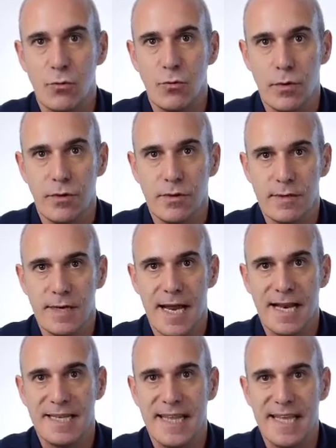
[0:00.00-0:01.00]
voz,
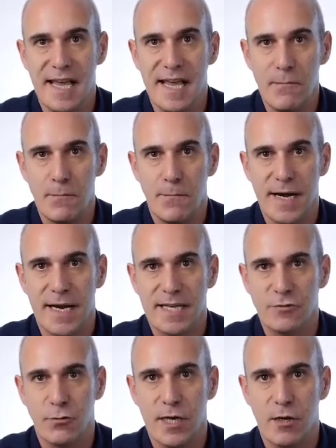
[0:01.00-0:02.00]
la altera para
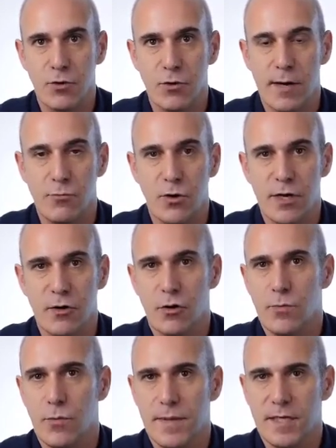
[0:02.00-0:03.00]
que suene como una mujer o
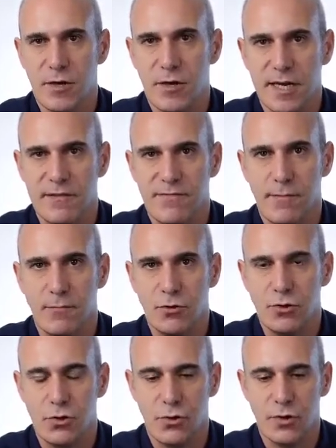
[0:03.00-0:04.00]
como un personaje
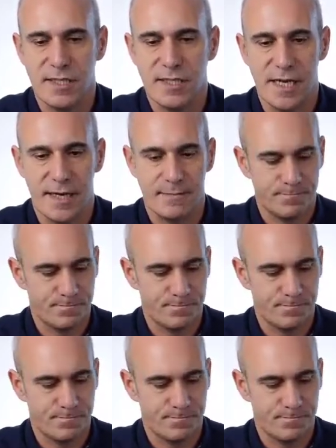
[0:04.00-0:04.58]
famoso o lo que sea.